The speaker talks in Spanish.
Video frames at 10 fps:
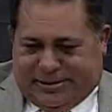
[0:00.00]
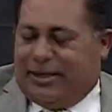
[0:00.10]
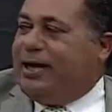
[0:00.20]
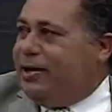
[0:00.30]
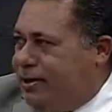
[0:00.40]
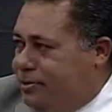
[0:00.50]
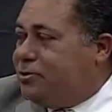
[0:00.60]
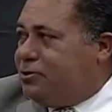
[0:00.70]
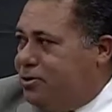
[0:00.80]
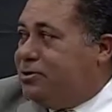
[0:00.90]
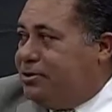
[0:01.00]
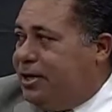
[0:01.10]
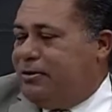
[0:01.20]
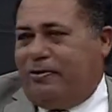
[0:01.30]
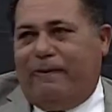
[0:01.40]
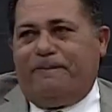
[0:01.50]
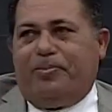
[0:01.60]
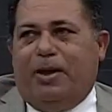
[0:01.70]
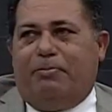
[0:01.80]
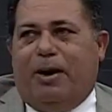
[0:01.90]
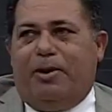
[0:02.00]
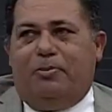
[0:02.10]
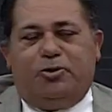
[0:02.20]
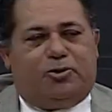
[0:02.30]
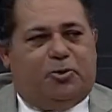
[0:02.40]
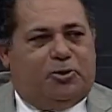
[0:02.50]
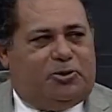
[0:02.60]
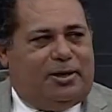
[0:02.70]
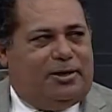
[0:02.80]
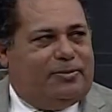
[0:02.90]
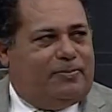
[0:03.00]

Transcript: Eh, eso estoy diciendo. Va a haber mucho botín